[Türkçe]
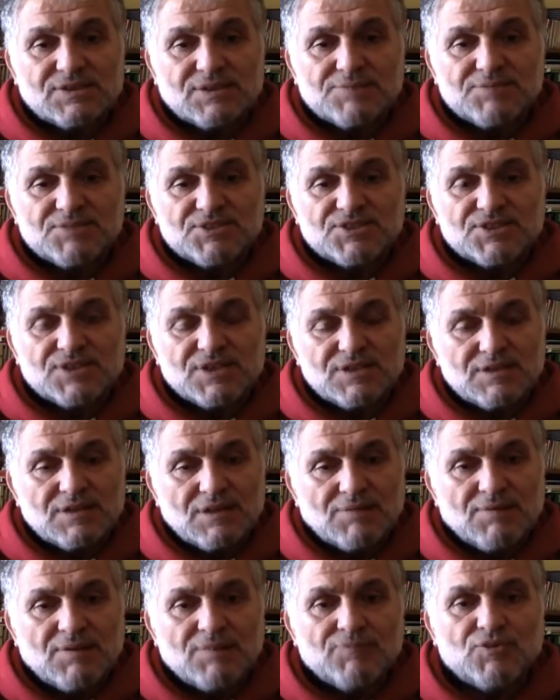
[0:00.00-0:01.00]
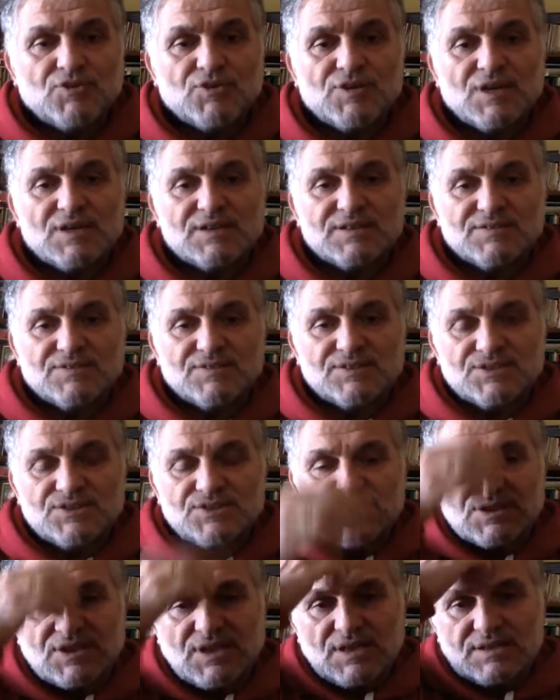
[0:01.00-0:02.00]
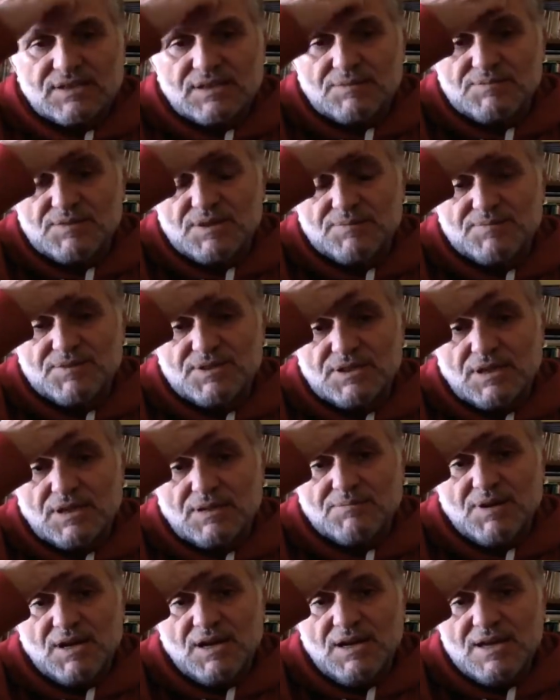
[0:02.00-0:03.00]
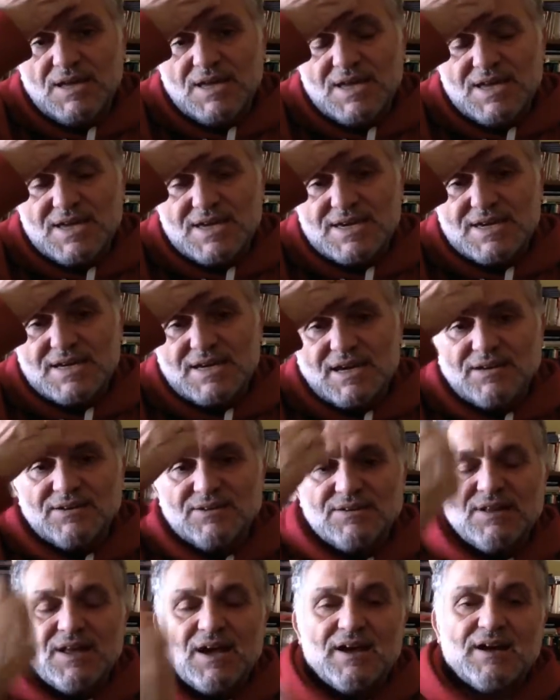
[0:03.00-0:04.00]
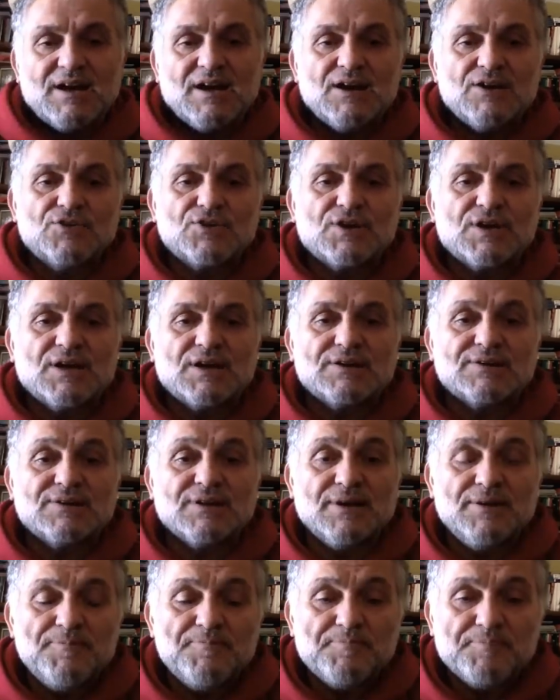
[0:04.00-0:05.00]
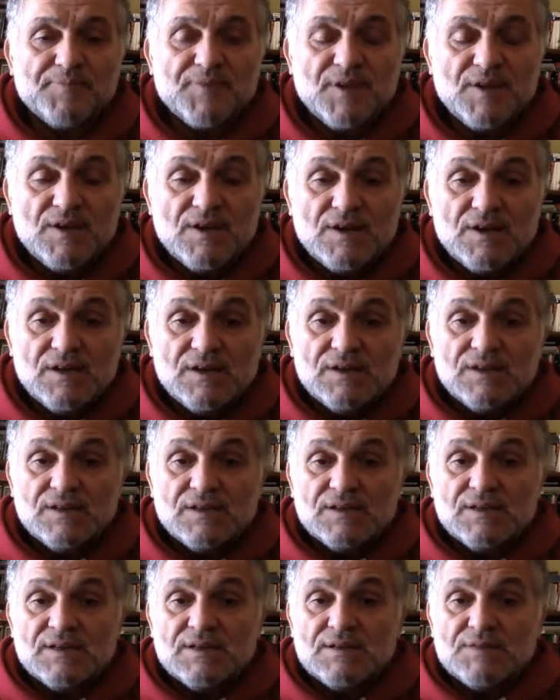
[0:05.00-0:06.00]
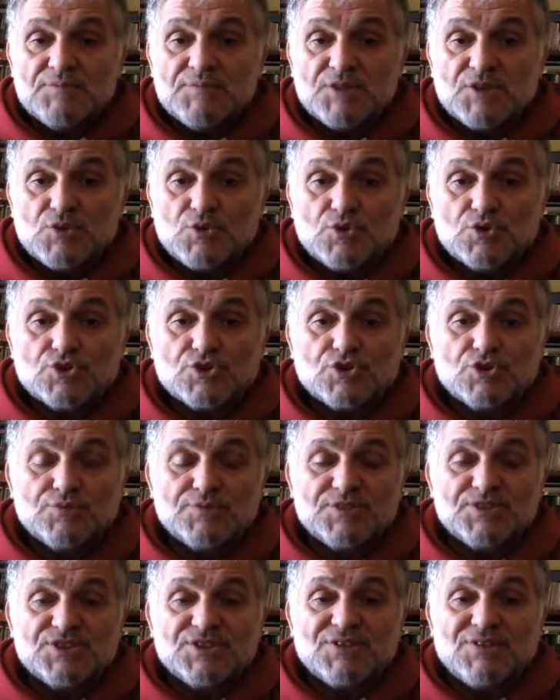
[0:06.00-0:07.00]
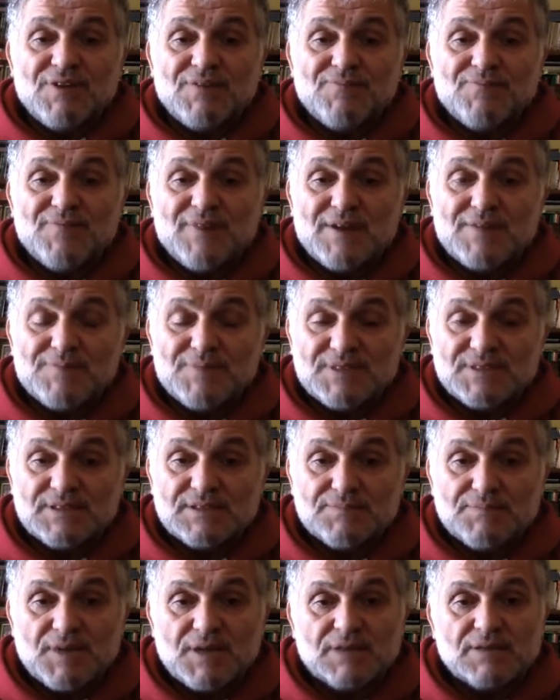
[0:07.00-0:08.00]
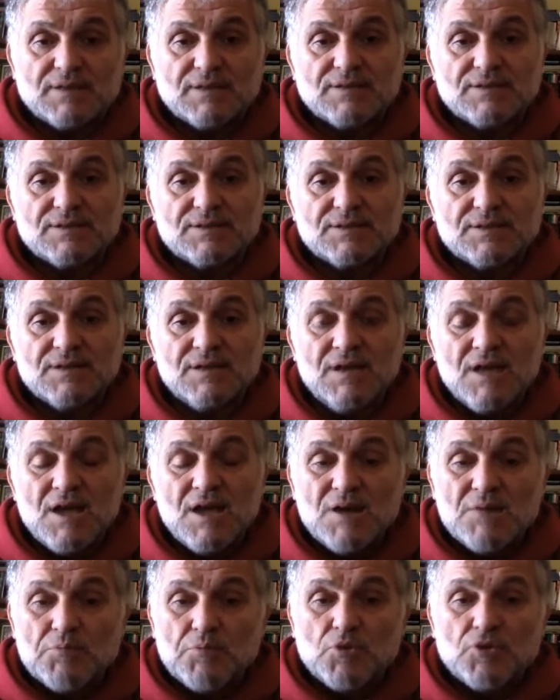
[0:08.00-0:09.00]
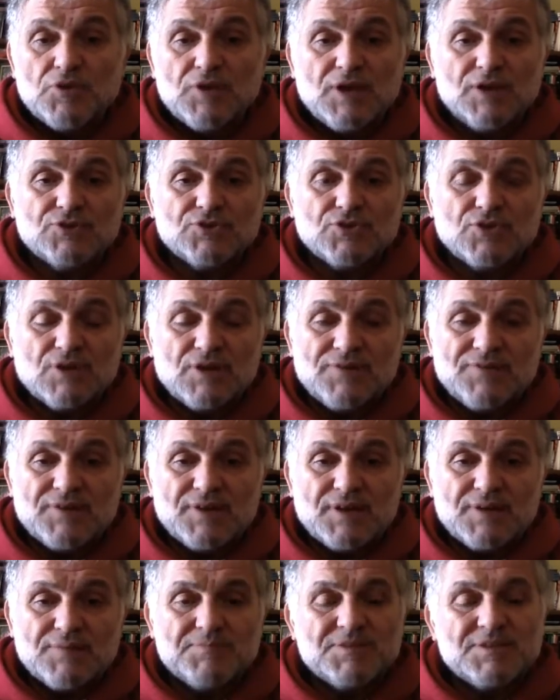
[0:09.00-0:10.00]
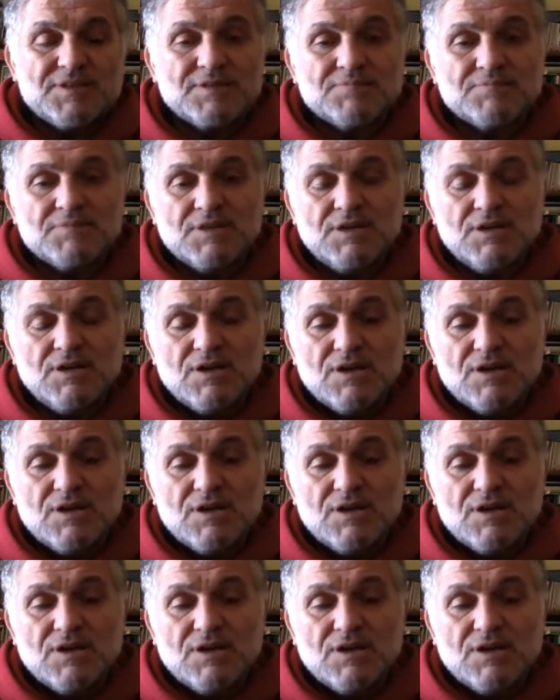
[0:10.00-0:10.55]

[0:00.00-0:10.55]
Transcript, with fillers: da bir şey. Tamam dünya savaşı çıkartamayabilir ama İran'ın her halükarda e, bir güçlü bir cevap vermesi beklenirdi. Bundan sonra verebilir mi?